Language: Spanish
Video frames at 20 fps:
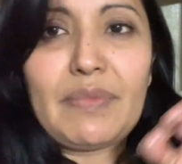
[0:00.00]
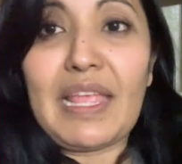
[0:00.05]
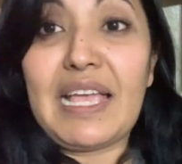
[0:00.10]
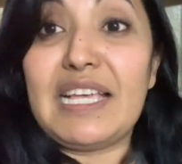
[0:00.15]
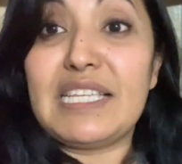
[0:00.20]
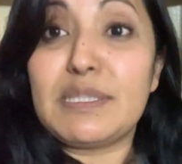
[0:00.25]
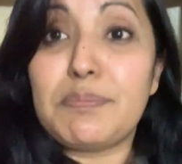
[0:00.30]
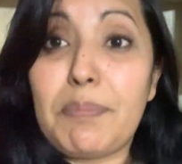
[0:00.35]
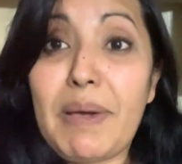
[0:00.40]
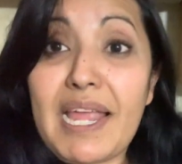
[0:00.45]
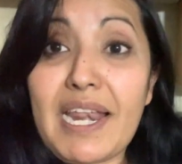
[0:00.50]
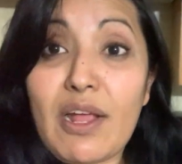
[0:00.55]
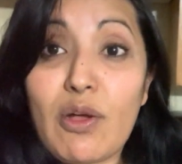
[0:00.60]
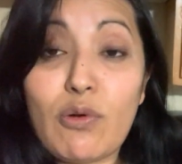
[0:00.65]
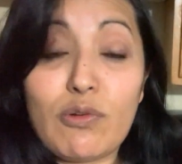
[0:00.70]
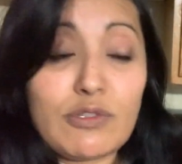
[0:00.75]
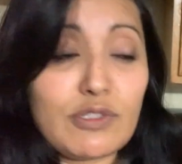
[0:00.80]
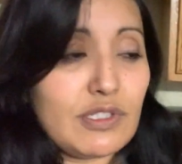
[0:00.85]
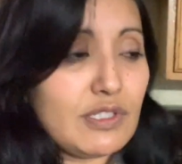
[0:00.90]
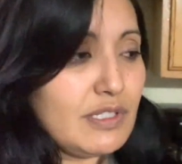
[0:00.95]

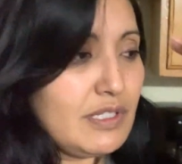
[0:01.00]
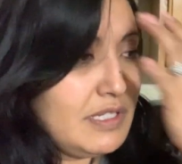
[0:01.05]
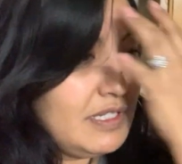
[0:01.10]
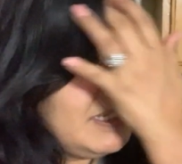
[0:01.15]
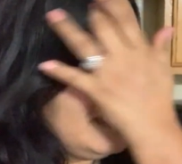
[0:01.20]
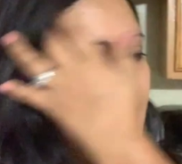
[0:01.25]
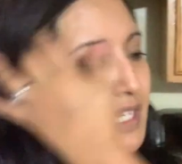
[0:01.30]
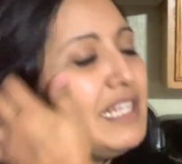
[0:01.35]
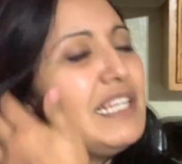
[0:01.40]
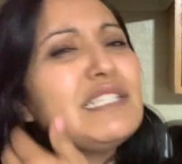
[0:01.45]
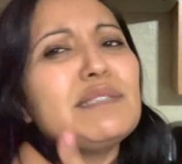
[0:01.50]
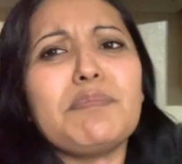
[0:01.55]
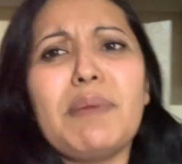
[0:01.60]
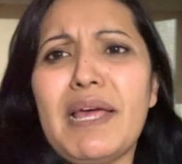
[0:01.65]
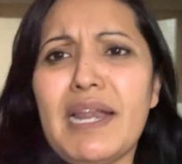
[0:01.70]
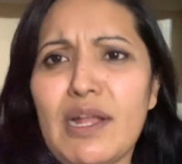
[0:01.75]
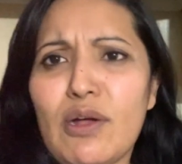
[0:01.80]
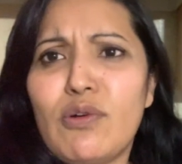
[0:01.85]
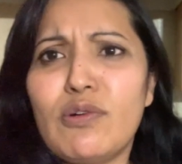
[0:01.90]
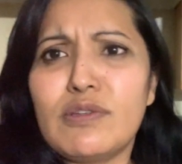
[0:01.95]
espárragos.
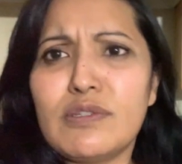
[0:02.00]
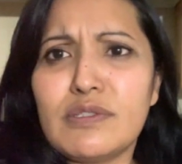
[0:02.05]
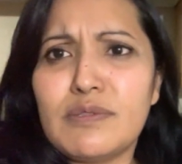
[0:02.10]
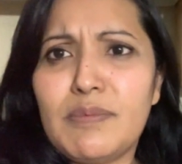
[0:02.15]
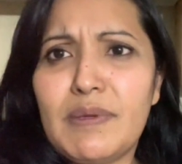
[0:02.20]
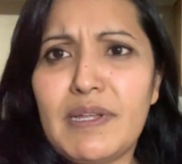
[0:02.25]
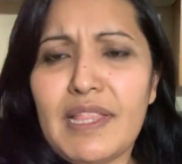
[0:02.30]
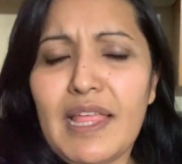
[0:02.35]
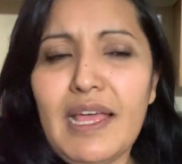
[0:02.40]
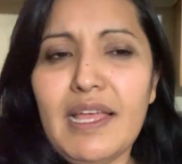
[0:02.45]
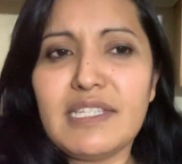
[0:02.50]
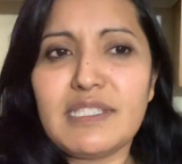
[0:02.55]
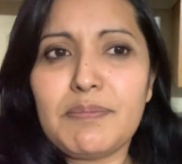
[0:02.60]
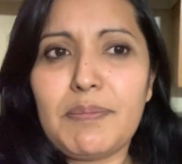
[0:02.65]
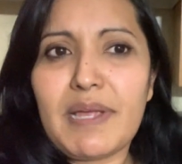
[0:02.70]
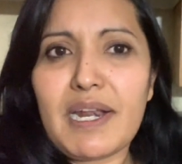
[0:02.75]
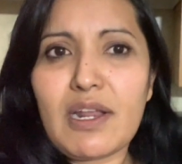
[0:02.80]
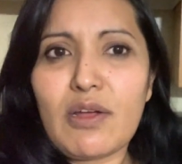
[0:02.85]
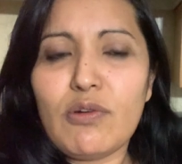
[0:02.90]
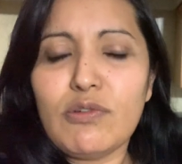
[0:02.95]
Espárragos, ¿verdad?
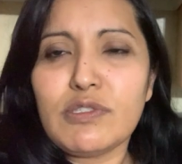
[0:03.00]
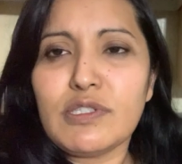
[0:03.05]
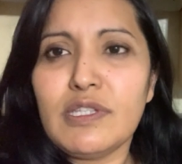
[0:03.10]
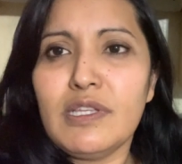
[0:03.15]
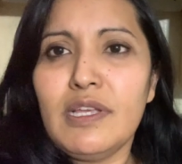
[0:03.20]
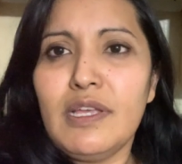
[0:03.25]
Espárragos